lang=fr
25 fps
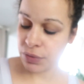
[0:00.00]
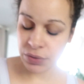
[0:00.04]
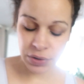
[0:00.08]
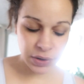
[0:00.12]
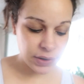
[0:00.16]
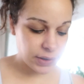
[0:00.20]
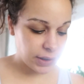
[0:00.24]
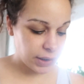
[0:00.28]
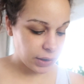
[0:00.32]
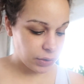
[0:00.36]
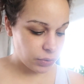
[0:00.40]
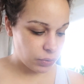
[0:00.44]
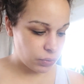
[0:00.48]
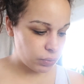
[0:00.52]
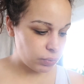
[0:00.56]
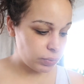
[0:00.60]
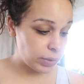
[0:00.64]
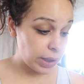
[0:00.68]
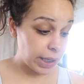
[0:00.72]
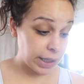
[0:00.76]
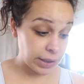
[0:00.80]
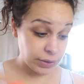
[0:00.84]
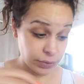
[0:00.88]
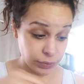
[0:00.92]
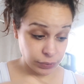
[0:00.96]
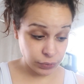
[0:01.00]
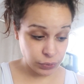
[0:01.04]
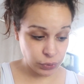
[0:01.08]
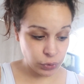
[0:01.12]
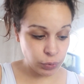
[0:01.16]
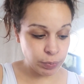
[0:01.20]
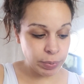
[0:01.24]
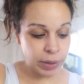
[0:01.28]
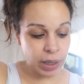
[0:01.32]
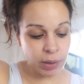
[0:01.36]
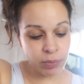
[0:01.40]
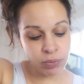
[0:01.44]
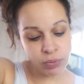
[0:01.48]
C'est cool, elles sont
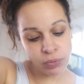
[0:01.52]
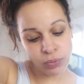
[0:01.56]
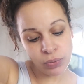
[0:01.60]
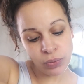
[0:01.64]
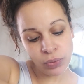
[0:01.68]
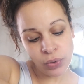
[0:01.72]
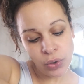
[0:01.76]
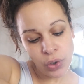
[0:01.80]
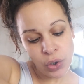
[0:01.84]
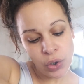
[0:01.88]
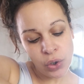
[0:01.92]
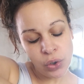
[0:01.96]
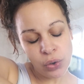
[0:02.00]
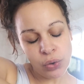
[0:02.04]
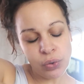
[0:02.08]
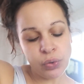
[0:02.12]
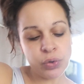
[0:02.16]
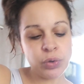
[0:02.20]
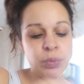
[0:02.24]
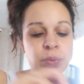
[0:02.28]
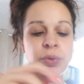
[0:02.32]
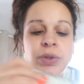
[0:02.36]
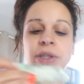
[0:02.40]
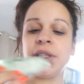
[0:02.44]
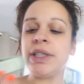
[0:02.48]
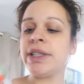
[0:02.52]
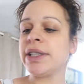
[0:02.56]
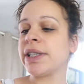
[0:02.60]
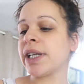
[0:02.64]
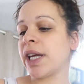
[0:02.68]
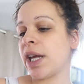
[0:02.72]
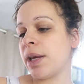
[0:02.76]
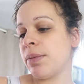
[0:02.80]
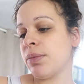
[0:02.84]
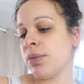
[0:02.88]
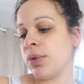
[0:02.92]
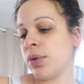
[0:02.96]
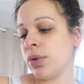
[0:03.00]
super bon. Une autre petite
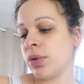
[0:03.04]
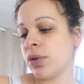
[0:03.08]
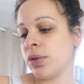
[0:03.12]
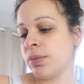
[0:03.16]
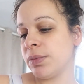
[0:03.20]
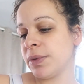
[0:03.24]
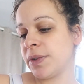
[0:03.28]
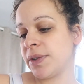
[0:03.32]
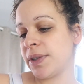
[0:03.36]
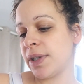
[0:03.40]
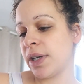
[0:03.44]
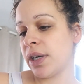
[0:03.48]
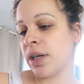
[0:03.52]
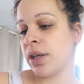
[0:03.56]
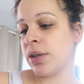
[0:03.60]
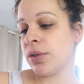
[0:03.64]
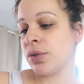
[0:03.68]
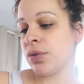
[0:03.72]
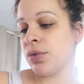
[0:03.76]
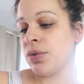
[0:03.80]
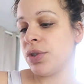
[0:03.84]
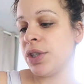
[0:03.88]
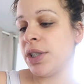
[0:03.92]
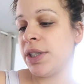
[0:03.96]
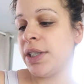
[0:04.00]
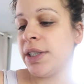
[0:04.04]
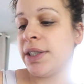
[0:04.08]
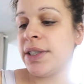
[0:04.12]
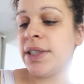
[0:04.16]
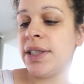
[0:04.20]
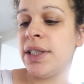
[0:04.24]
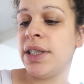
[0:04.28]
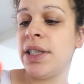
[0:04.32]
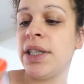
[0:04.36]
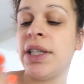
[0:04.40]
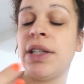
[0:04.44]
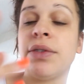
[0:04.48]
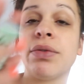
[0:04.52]
crème comme ça que j'ai
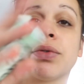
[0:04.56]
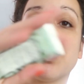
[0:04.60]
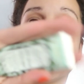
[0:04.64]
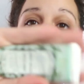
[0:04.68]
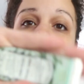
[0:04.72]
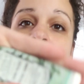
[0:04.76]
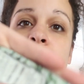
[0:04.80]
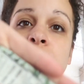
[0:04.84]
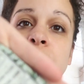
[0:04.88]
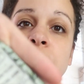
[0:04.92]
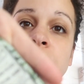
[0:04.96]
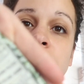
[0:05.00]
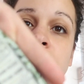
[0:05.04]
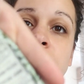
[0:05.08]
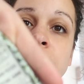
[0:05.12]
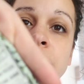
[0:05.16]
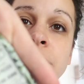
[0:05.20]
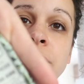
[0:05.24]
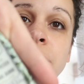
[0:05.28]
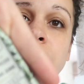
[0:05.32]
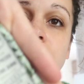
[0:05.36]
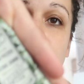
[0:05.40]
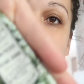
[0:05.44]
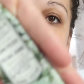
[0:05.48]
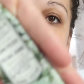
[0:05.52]
testée et franchement je kiffe.